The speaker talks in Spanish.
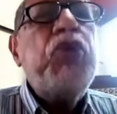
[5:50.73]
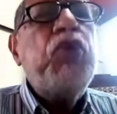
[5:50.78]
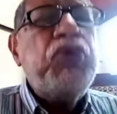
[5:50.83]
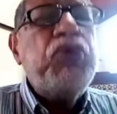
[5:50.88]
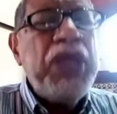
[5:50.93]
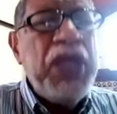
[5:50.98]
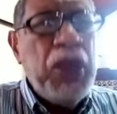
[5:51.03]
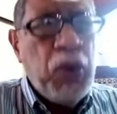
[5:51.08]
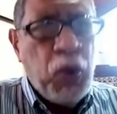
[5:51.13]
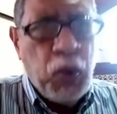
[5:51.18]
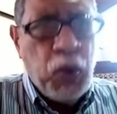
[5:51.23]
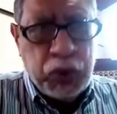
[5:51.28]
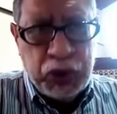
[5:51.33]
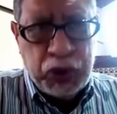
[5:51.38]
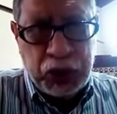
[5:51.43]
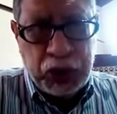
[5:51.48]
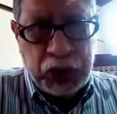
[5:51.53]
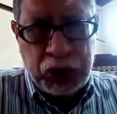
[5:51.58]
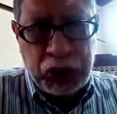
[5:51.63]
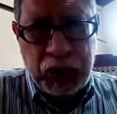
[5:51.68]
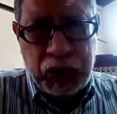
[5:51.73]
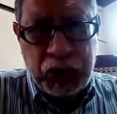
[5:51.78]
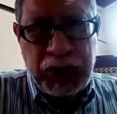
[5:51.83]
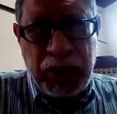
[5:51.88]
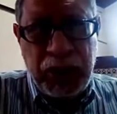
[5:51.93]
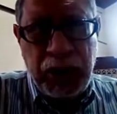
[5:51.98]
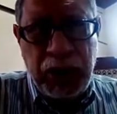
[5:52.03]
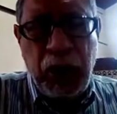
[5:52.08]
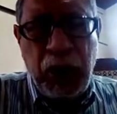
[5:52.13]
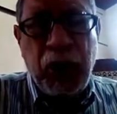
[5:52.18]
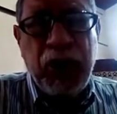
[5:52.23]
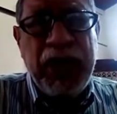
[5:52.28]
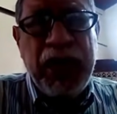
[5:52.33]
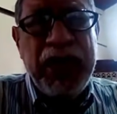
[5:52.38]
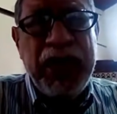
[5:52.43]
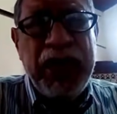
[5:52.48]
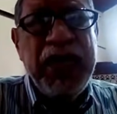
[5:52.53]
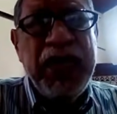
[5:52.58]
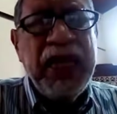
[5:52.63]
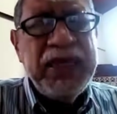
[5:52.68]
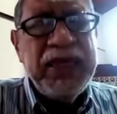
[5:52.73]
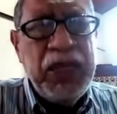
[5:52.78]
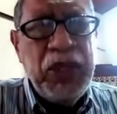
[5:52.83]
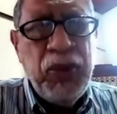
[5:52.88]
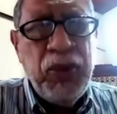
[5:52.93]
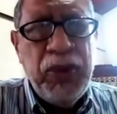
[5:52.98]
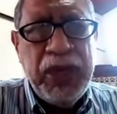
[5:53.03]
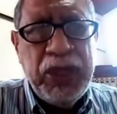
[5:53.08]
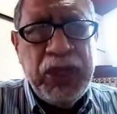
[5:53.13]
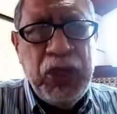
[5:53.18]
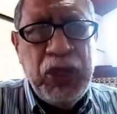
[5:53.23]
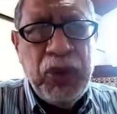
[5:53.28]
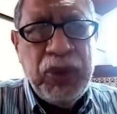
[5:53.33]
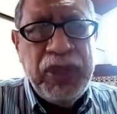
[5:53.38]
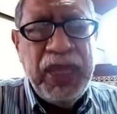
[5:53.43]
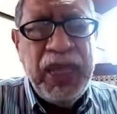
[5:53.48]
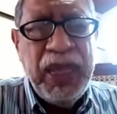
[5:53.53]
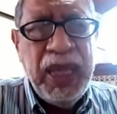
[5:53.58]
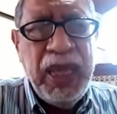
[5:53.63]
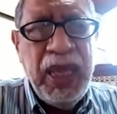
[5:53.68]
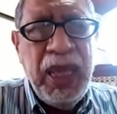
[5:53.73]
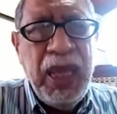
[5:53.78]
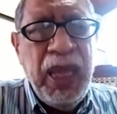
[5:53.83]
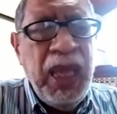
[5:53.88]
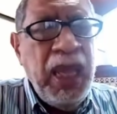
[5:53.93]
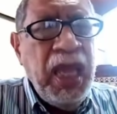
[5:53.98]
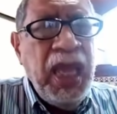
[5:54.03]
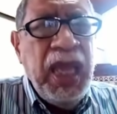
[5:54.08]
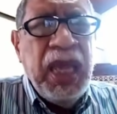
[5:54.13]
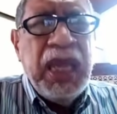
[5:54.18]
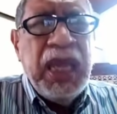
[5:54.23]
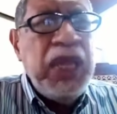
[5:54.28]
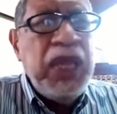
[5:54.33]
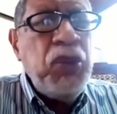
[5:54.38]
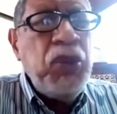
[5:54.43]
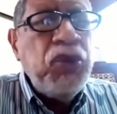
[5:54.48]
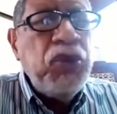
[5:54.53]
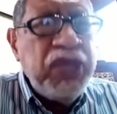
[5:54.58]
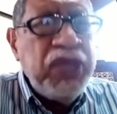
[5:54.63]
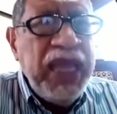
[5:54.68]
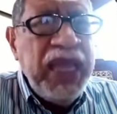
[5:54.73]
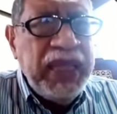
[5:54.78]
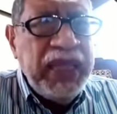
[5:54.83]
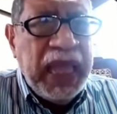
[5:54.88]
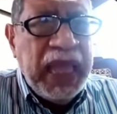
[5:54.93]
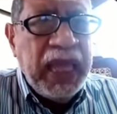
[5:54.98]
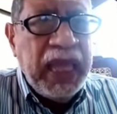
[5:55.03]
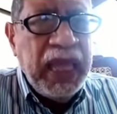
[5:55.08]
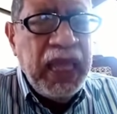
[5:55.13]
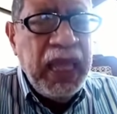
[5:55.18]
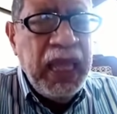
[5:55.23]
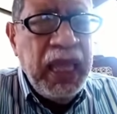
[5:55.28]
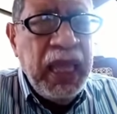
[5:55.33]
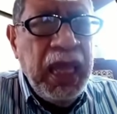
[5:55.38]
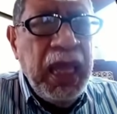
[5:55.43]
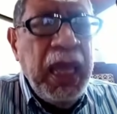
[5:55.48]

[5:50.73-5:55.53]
sus hijos los que anden haciendo gestiones, que no tiene